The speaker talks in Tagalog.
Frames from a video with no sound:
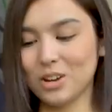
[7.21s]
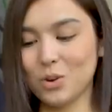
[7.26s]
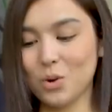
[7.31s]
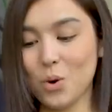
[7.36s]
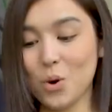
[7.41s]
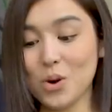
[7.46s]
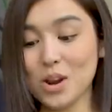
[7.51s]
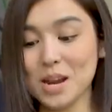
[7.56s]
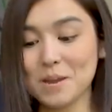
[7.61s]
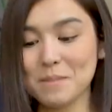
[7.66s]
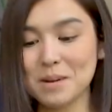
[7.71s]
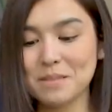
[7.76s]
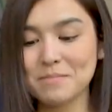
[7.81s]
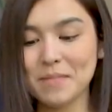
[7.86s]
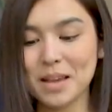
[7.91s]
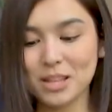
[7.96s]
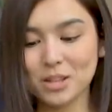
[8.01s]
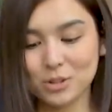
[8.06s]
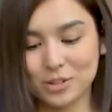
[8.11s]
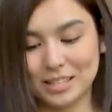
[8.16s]
Oo naman,
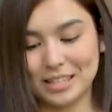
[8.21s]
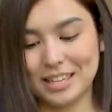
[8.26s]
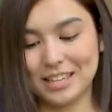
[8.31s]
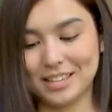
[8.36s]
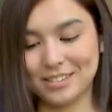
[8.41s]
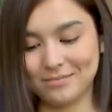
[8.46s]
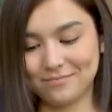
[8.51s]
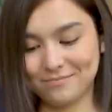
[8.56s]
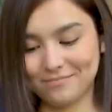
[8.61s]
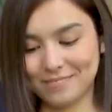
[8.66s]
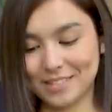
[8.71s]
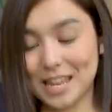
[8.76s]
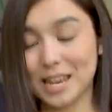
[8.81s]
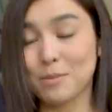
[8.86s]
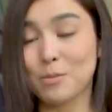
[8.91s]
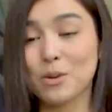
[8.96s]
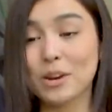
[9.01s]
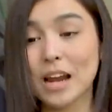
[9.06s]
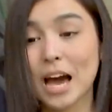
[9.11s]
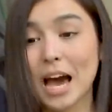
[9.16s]
Melody.
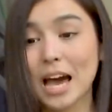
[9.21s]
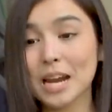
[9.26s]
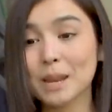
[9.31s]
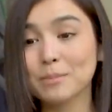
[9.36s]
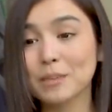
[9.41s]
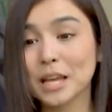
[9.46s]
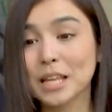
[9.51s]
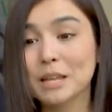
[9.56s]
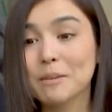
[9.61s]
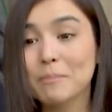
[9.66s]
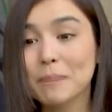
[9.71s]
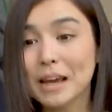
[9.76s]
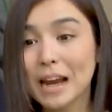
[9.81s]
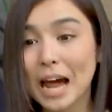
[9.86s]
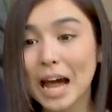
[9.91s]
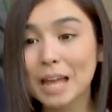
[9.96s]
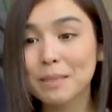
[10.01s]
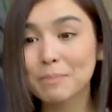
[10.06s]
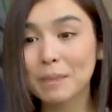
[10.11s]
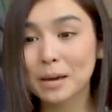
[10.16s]
Sino mo, nakahanap tayo ng
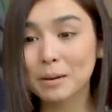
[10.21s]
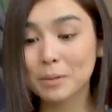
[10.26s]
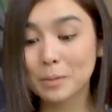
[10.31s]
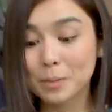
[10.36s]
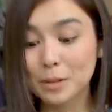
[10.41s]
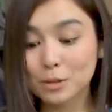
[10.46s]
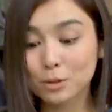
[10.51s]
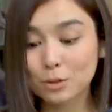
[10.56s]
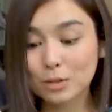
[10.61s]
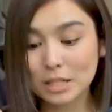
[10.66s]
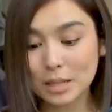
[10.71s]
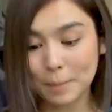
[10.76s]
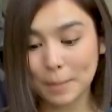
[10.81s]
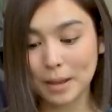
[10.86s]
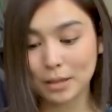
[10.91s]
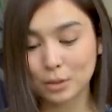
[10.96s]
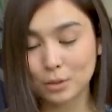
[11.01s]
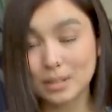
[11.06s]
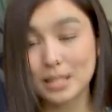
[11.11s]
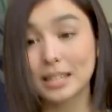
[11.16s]
paraan para ulit yung
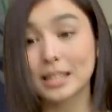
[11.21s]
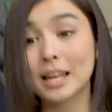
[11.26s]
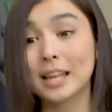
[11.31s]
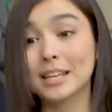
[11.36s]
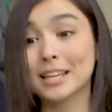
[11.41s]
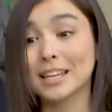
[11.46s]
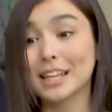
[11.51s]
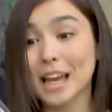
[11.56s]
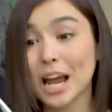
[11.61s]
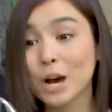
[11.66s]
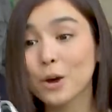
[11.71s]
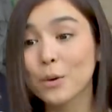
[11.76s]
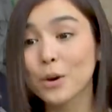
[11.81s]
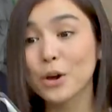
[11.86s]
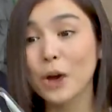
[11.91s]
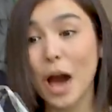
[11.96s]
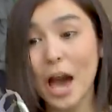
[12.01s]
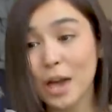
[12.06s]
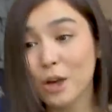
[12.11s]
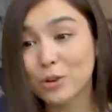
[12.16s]
sapatos na hindi natin
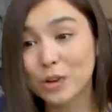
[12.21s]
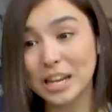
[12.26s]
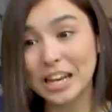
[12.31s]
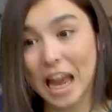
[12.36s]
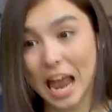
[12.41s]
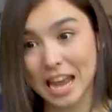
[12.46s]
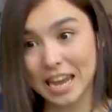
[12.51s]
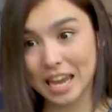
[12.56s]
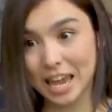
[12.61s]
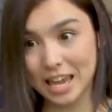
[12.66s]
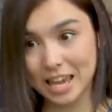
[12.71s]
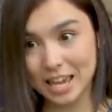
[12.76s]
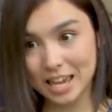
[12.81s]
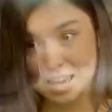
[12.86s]
ginagawa yung ayaw ni nanay.